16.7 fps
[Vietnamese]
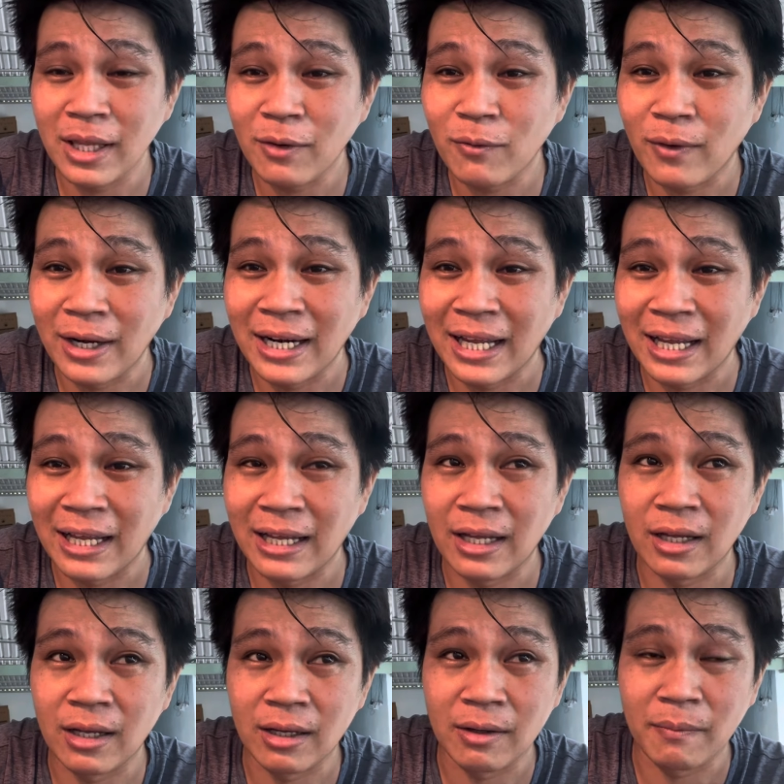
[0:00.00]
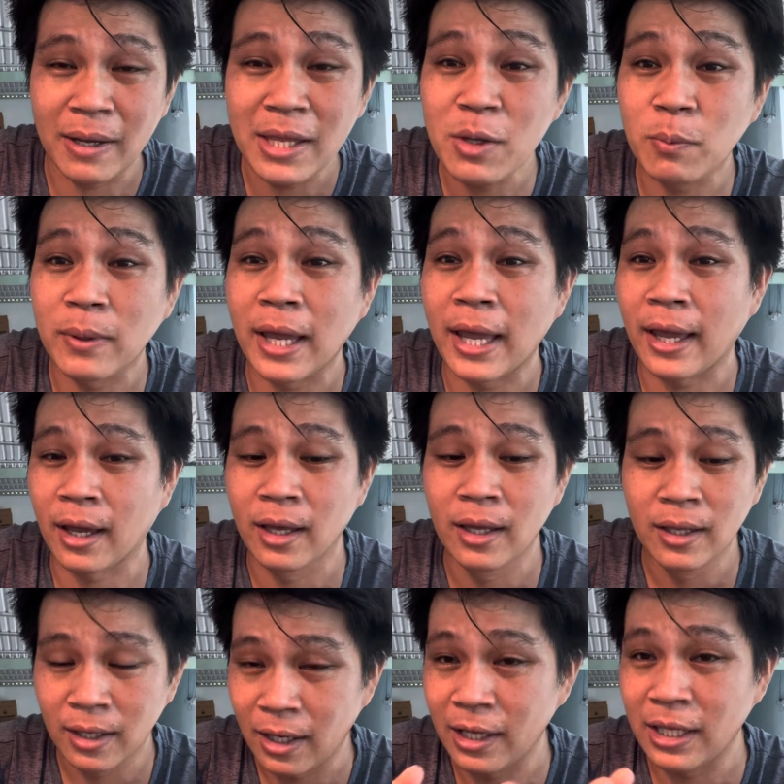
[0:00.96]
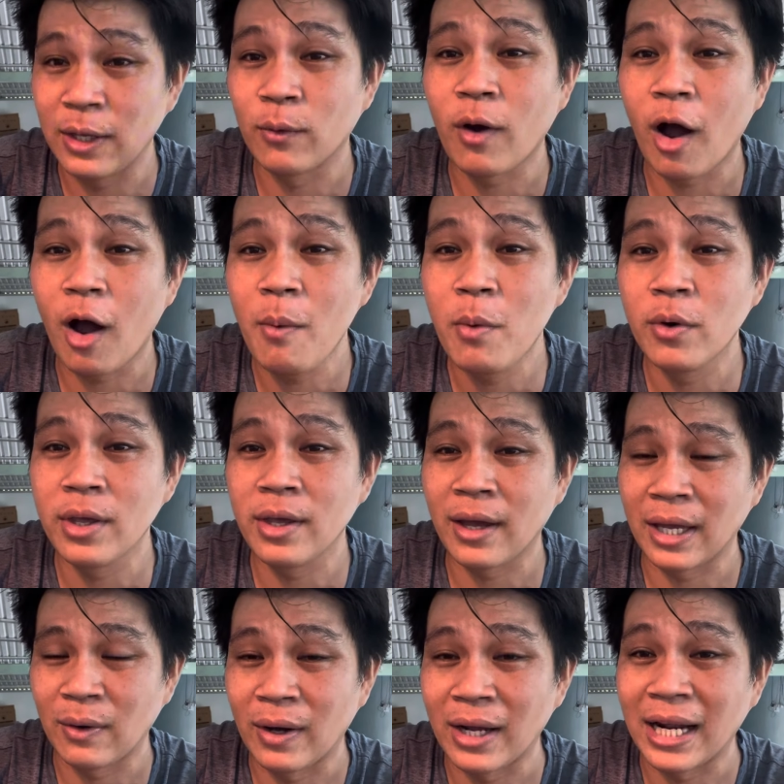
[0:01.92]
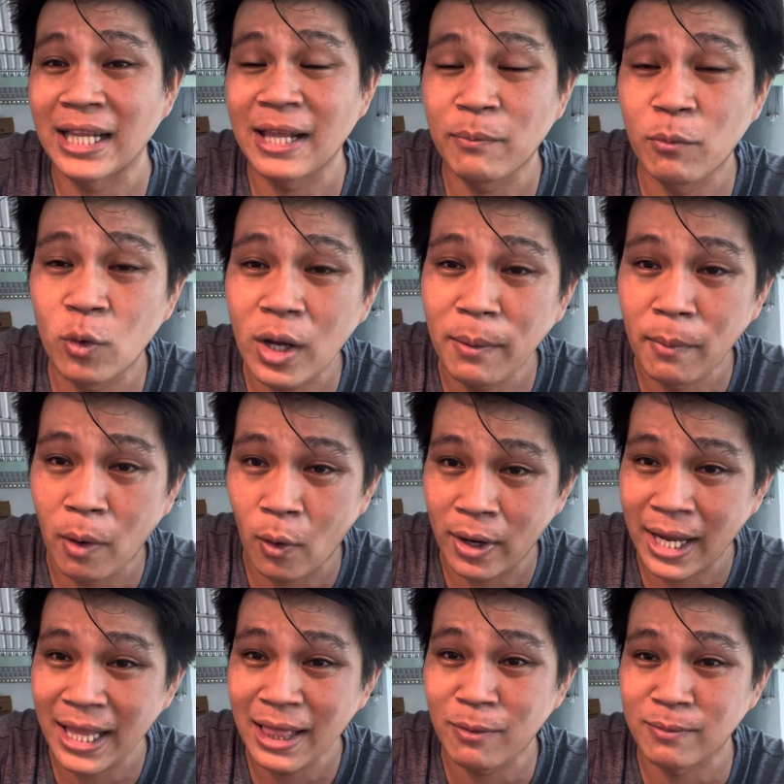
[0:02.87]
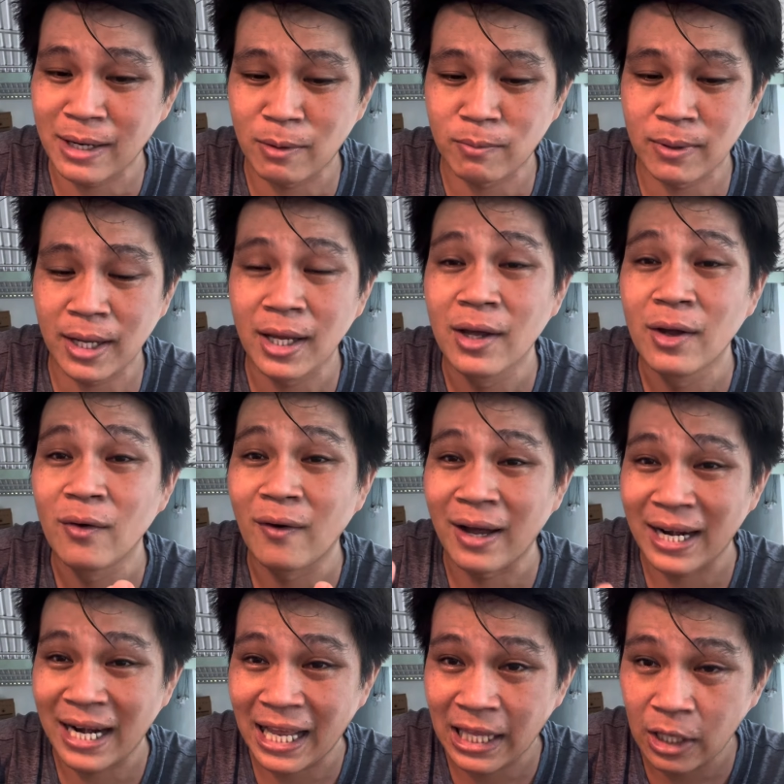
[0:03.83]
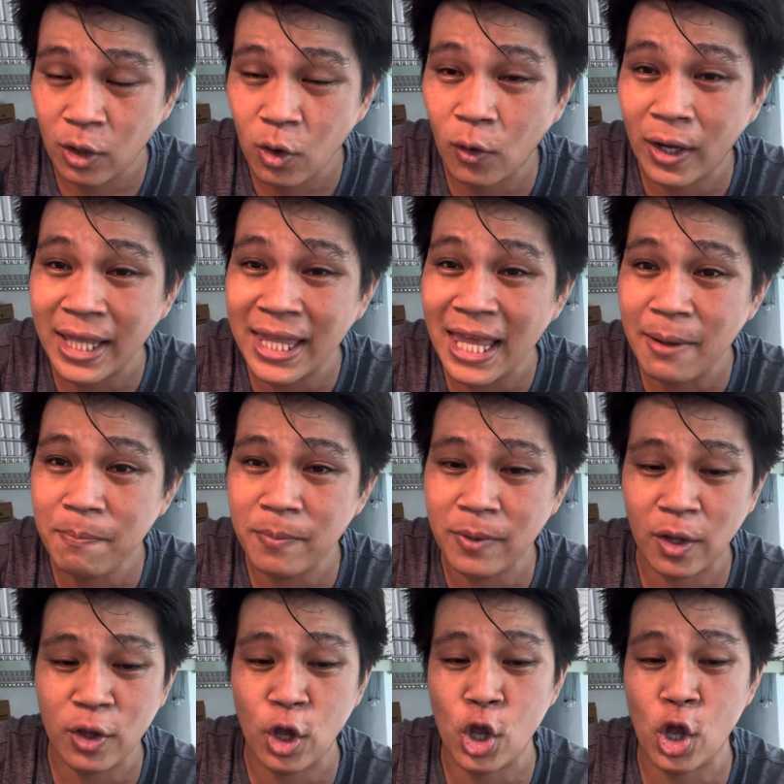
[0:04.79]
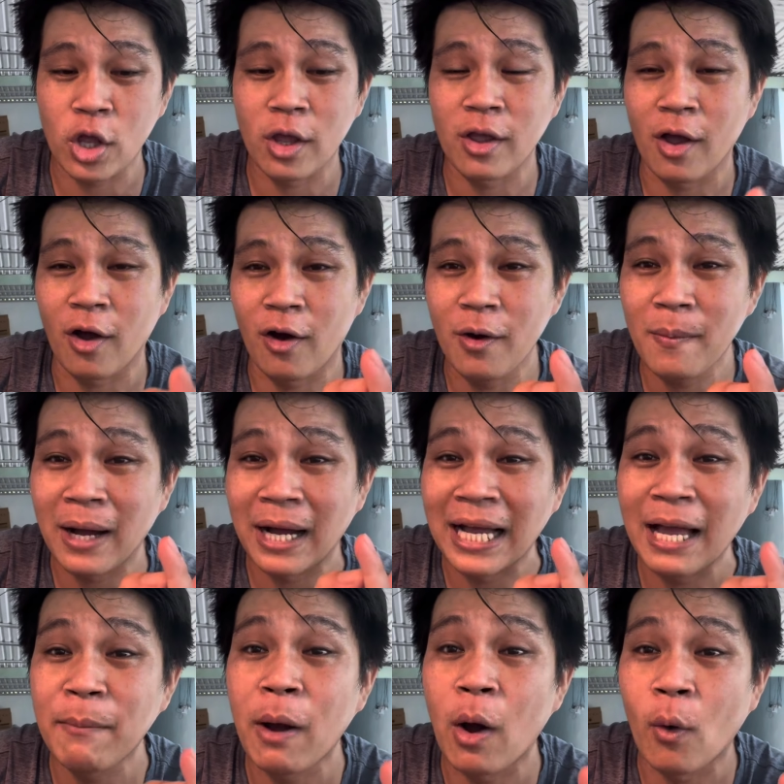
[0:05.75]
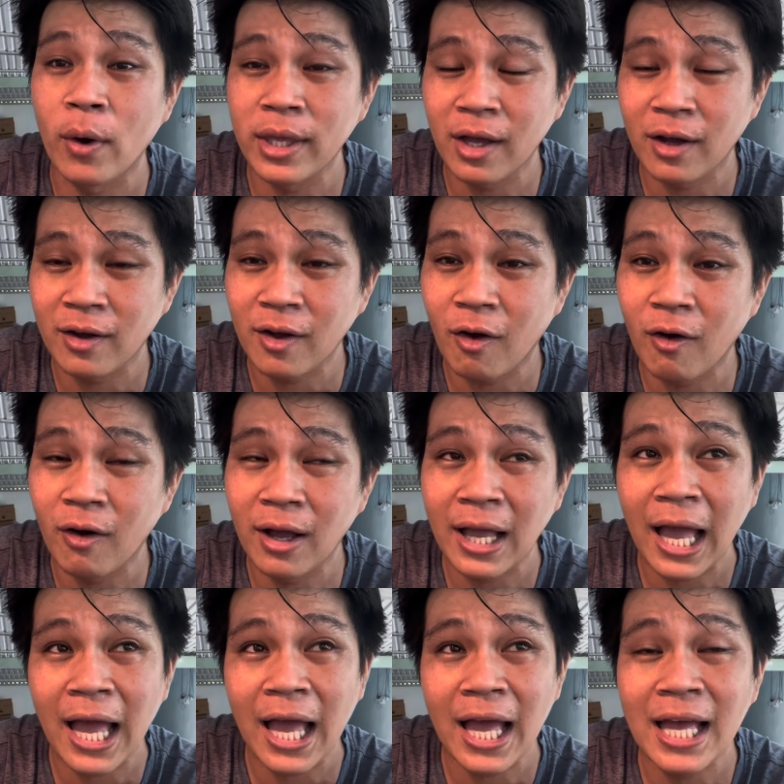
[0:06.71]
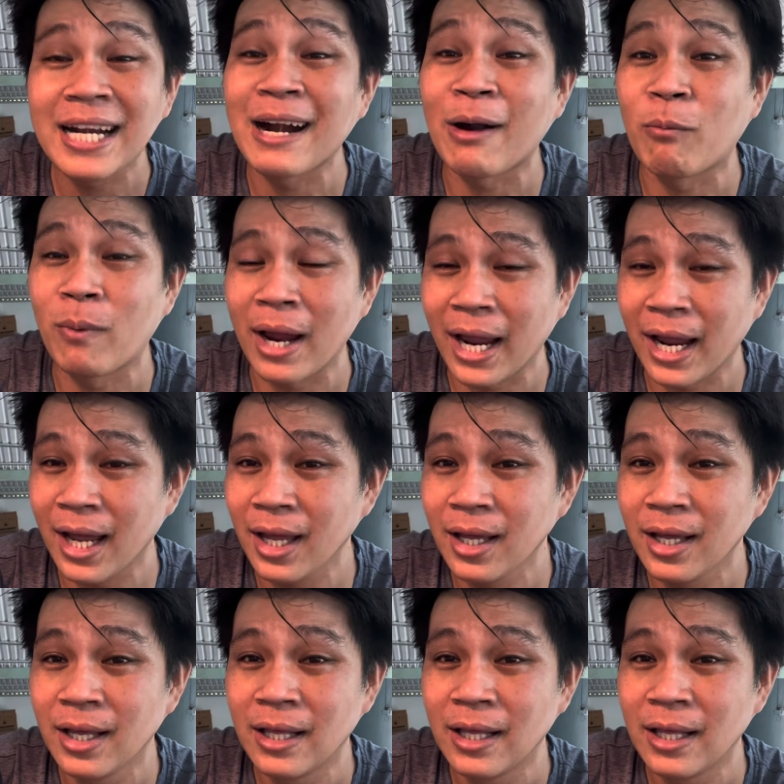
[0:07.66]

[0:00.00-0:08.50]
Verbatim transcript: chắc phải là mấy chục ngàn thì chịu khó mua về hoặc là anh em mua cá mồi cá lồng rồng nè hoặc là những con cá chép nhỏ nhỏ, nhỏ, nhỏ bằng cá mồi cho con cá rồng ăn á